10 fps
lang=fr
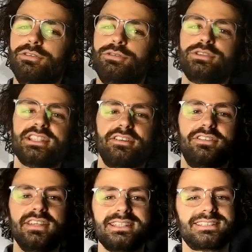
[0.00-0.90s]
Vous
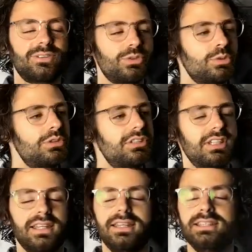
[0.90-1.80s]
avez sans
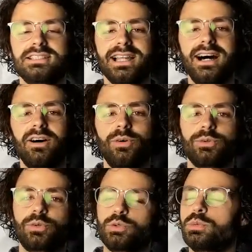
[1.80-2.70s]
doute déjà
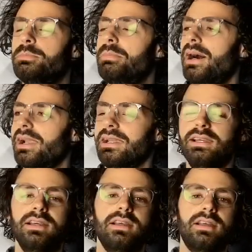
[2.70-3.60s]
entendu
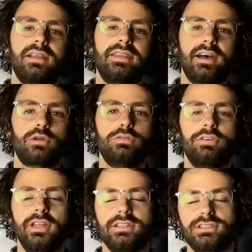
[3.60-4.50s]
parler
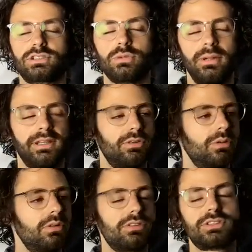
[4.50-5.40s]
d'acouphènes
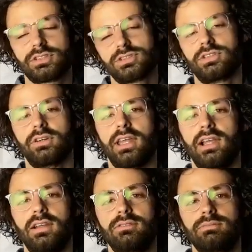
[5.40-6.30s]

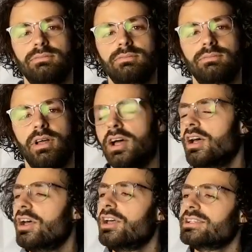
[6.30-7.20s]
somato-sensoriels.
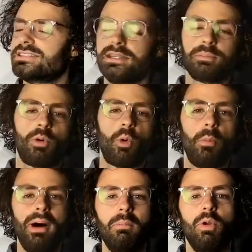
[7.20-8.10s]
Ce n'est
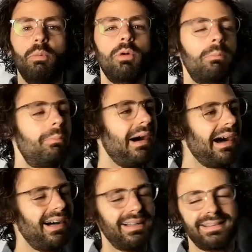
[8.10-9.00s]
probablement
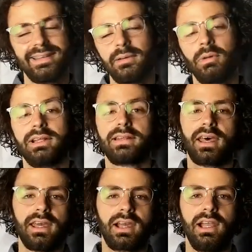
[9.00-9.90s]
pas un terme
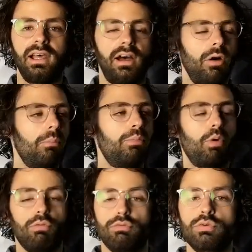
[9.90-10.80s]
très clair
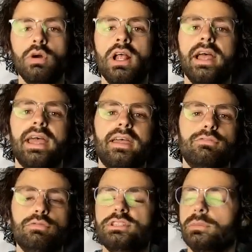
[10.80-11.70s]
pour vous
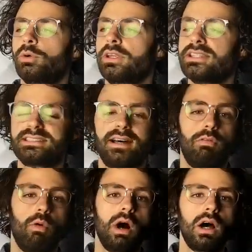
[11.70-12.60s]
et vous aimeriez
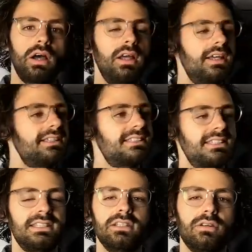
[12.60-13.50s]
savoir
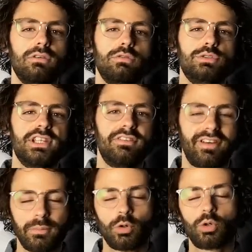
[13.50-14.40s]
si vous
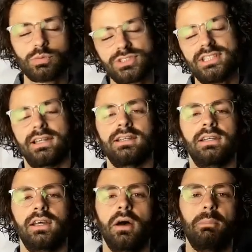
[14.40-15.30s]
êtes vraiment
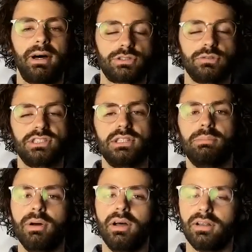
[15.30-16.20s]
concerné par ce
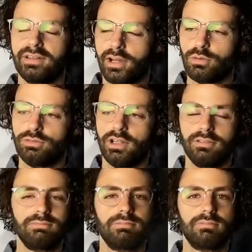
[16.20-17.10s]
type
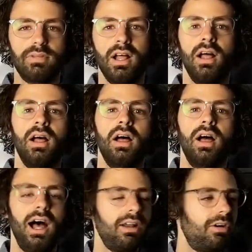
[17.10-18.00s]
d'acouphènes.
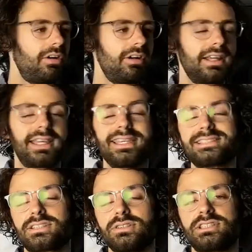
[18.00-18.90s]
Alors,
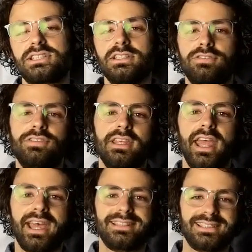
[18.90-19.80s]
qu'est-ce que
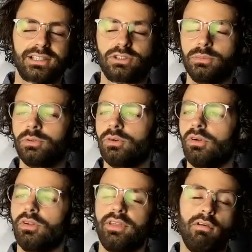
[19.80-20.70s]
signifie
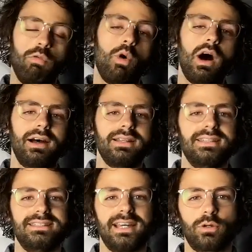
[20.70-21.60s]
exactement d'avoir
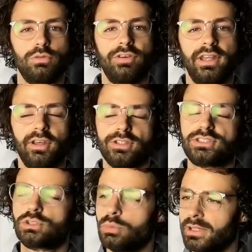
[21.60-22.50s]
des acouphènes
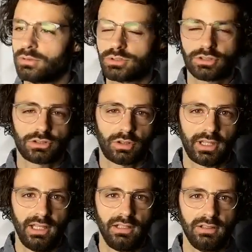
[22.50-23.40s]

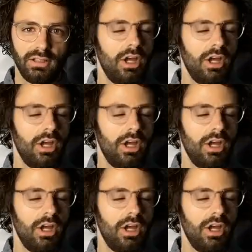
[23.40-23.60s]
somatosensoriels